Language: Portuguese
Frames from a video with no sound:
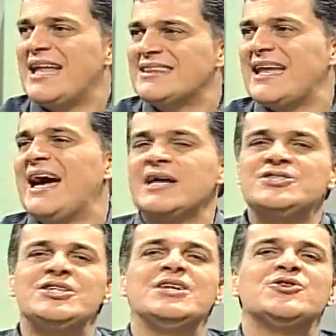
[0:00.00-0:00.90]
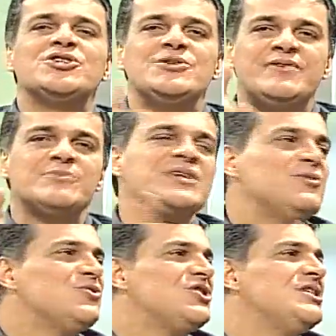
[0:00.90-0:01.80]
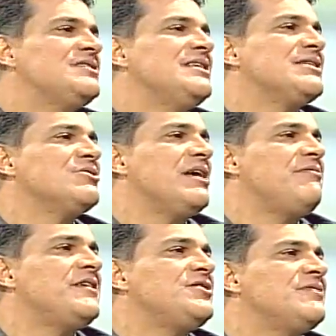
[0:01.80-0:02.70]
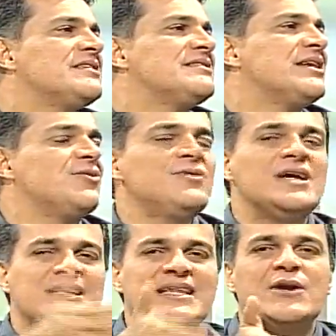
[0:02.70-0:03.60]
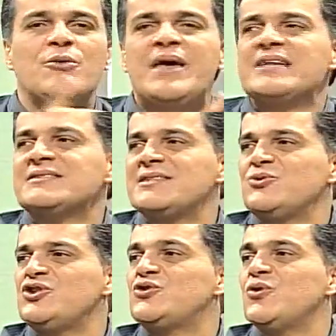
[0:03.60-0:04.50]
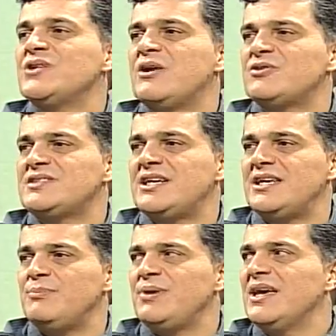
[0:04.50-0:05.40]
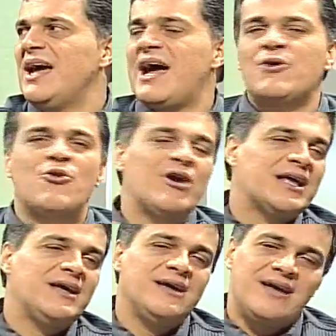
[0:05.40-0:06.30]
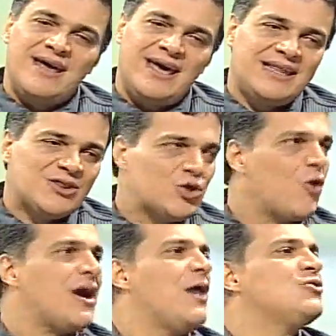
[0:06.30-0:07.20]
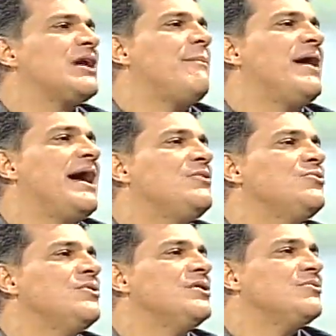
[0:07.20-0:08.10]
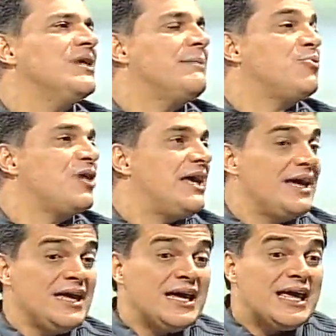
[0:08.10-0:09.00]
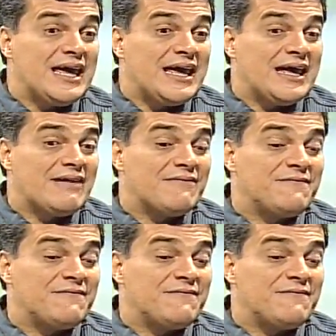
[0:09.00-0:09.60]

à tarde, nós tivemos a notícia então da efetivação e da nomeação de toda a nossa equipe. Agora é tocar o trabalho, não é? Porque é,